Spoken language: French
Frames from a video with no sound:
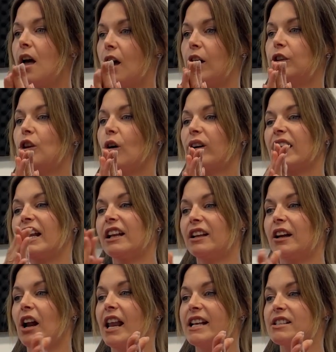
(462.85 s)
Euh, donc, les
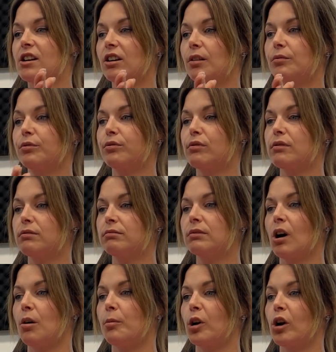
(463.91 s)
collations, comme, vous,
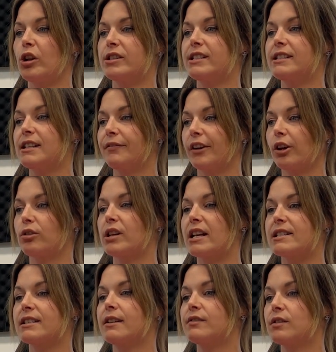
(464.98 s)
comme on l'a dit, c'est
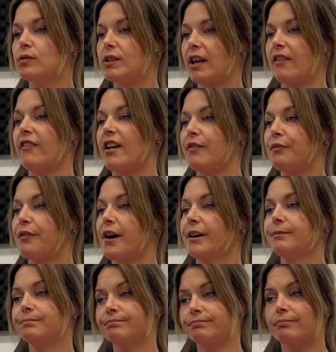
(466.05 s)
facultatif. Si vous avez faim,
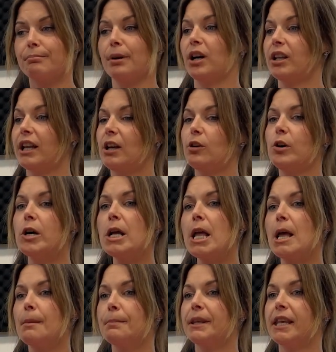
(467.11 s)
prenez là.
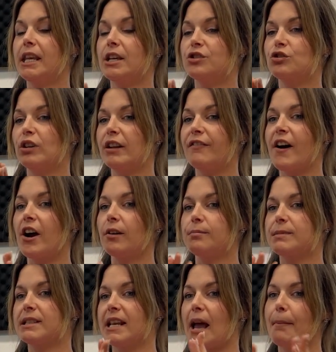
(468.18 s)
Puis je voulais faire un
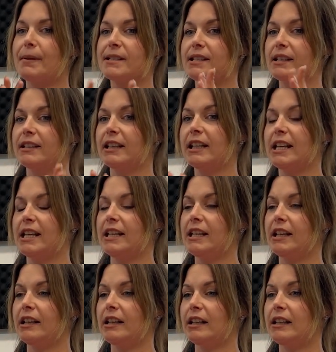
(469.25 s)
petit APCT
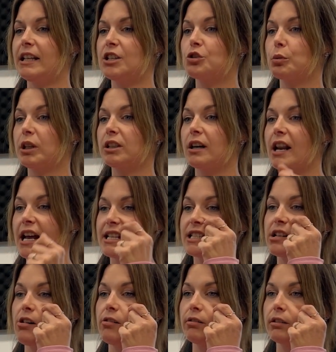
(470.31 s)
des, des, choix de
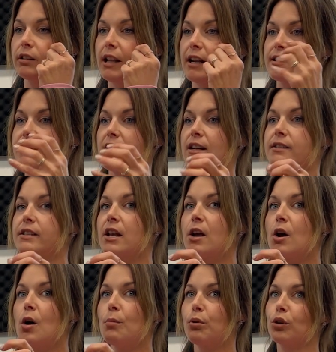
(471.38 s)
collation dans le sens,
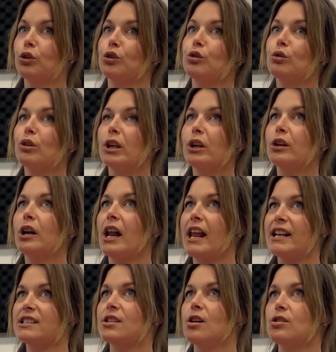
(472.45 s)
pour qu'une
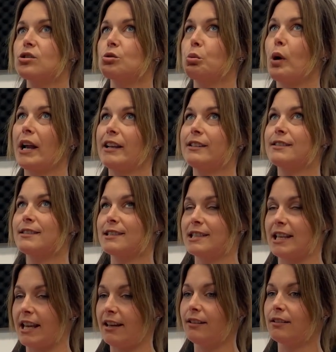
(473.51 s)
collation soit
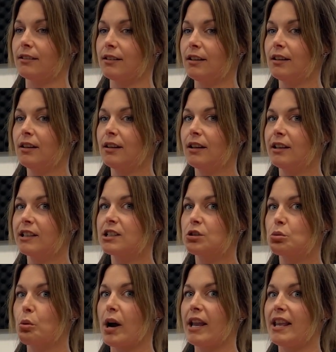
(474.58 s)
saine,
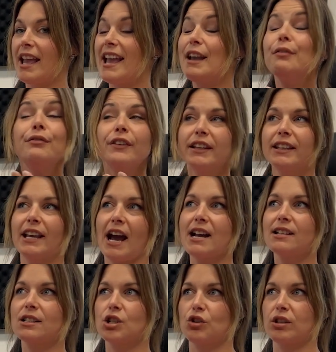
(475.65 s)
soit
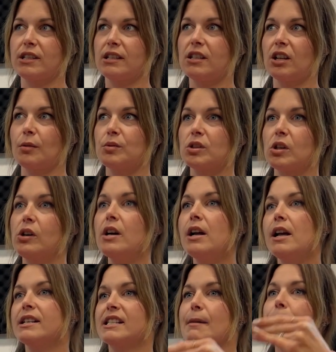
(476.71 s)
efficace, je vais dire ça comme ça,
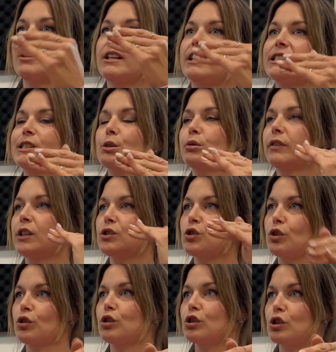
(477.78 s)
c'est important de se trouver une
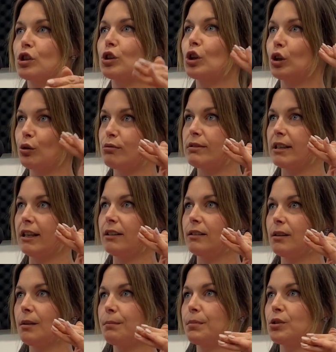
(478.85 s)
source de glucides
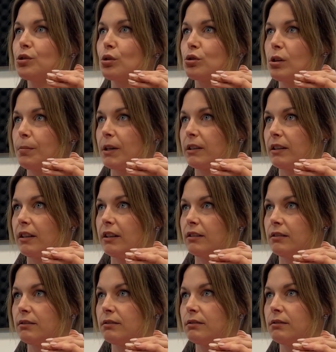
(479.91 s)
une source de protéines.